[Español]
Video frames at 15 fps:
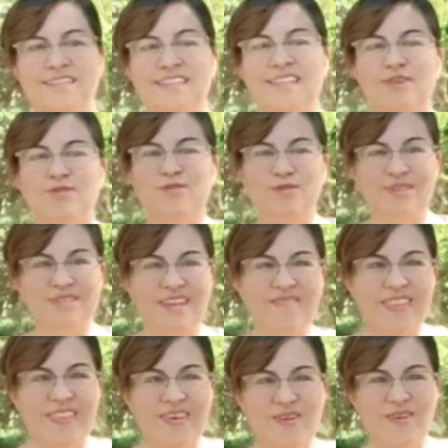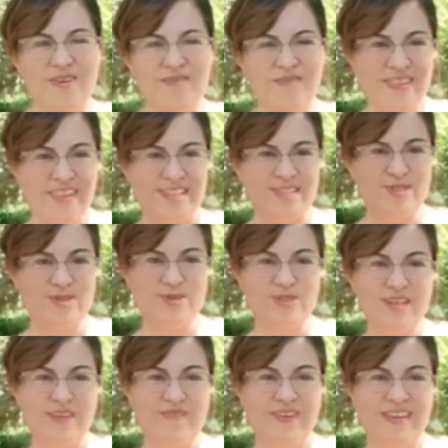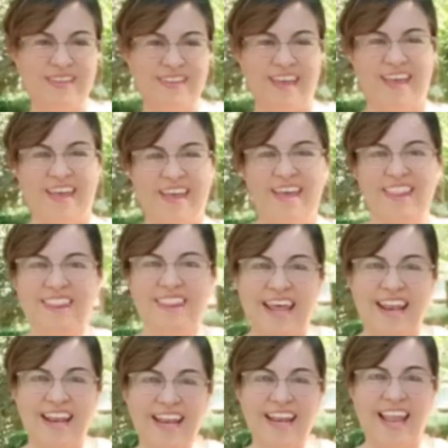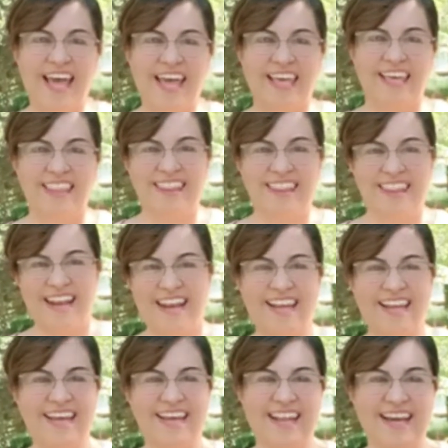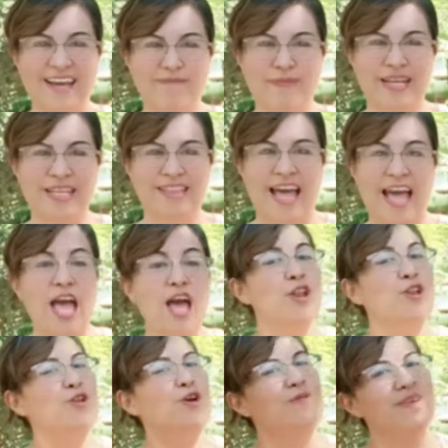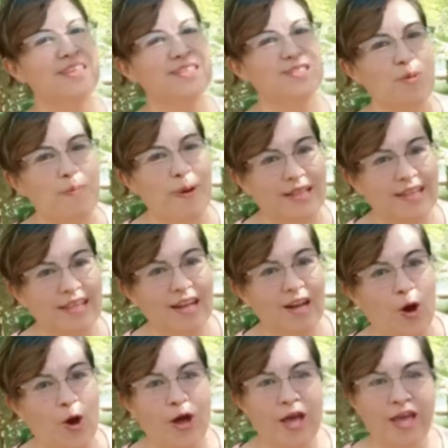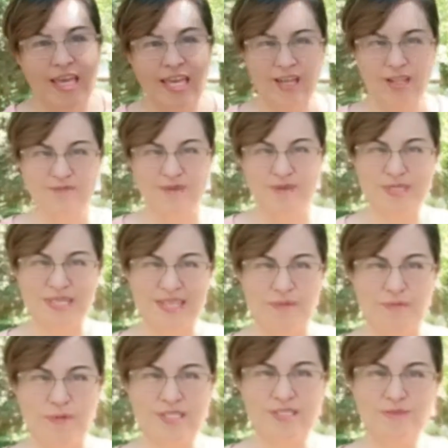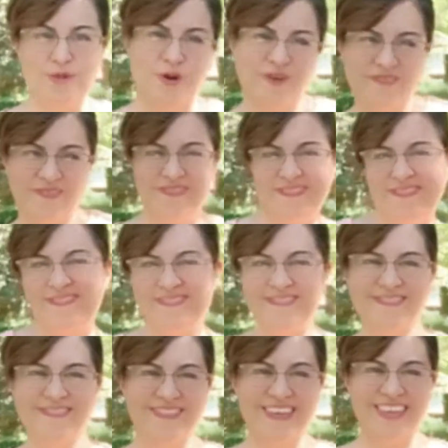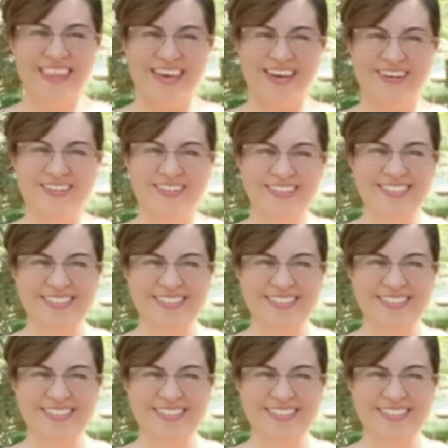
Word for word: Si te gustó este video no olvides suscribirte, darle like, darle click en la campanita, no olvides compartirlo y nos vemos en el próximo video.